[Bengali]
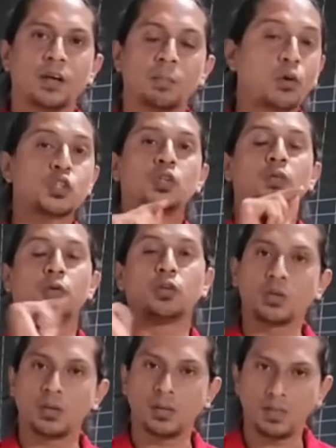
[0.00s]
প্রশ্নবোধক
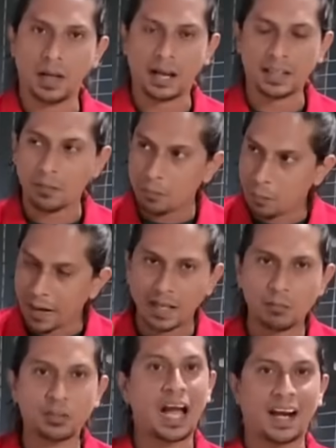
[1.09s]
একটা মার্কের
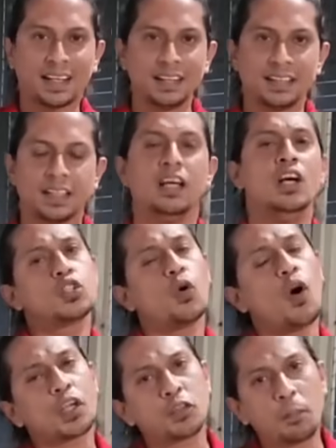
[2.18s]
মধ্যে আটকে দিচ্ছেন সো
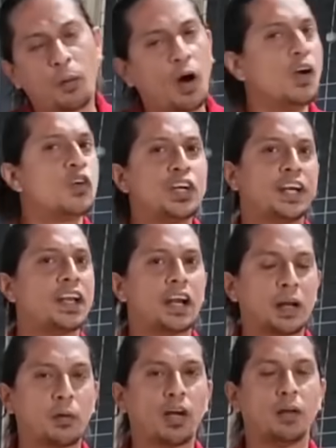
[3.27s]
অনেক সময় ভয়ও ক্রিকেটাররা
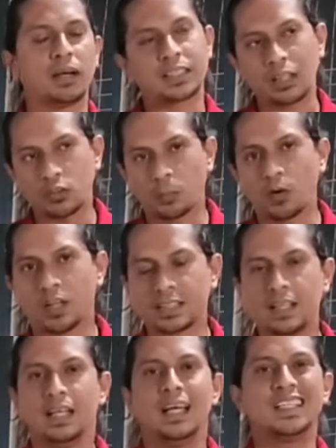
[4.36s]
এটা বলেন বাট শান্ত বলেছেন
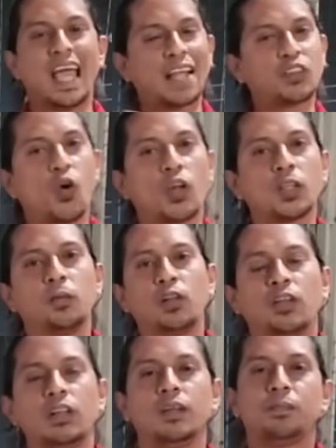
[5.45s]
যে এত
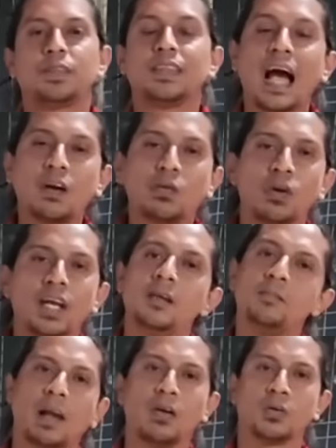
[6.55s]
অদবদল না করলেই
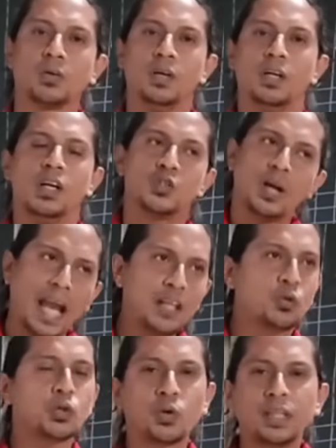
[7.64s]
ভালো হতো সো এই
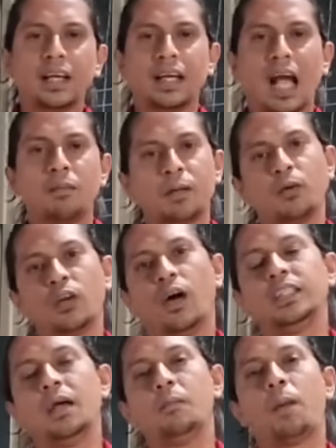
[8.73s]
দুটো দিক আমার মনে হয়
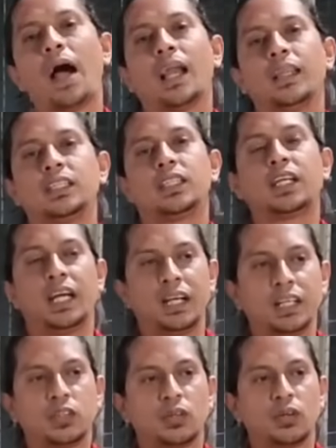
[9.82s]
যে বাংলাদেশ
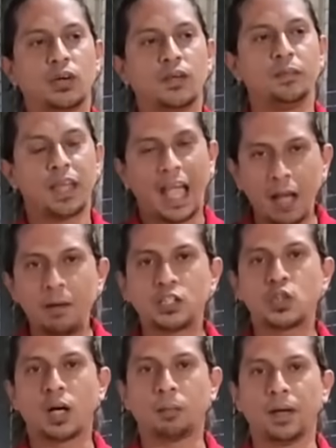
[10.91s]
ক্রিকেটের জন্য এই
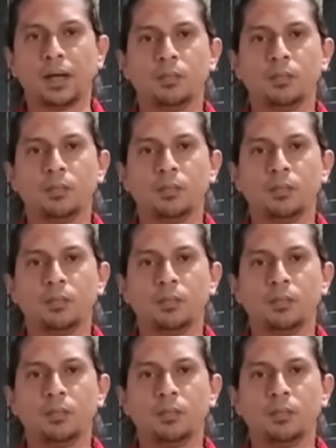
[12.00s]
বিশ্বকাপে